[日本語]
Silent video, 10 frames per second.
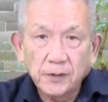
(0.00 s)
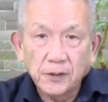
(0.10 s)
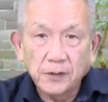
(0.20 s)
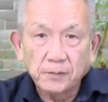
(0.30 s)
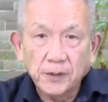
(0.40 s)

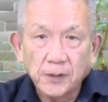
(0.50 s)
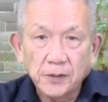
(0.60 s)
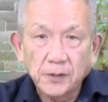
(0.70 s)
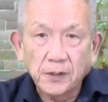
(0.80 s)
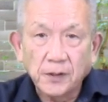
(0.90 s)
説明な
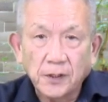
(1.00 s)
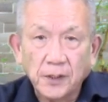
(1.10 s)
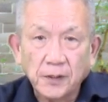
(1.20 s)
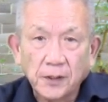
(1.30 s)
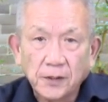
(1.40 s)
しで理
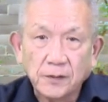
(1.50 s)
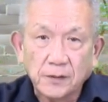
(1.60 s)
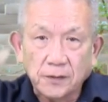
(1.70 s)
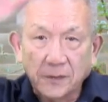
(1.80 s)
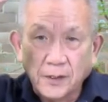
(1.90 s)
解でき
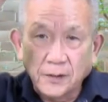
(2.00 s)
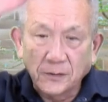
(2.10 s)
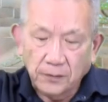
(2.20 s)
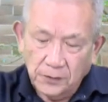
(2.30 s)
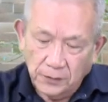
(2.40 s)
る
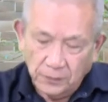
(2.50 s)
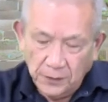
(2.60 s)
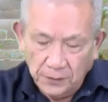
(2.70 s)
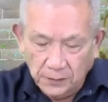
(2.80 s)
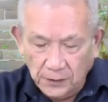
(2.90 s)
スライドの
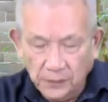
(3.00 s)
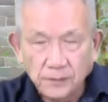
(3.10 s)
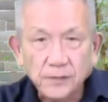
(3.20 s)
ストーリー作り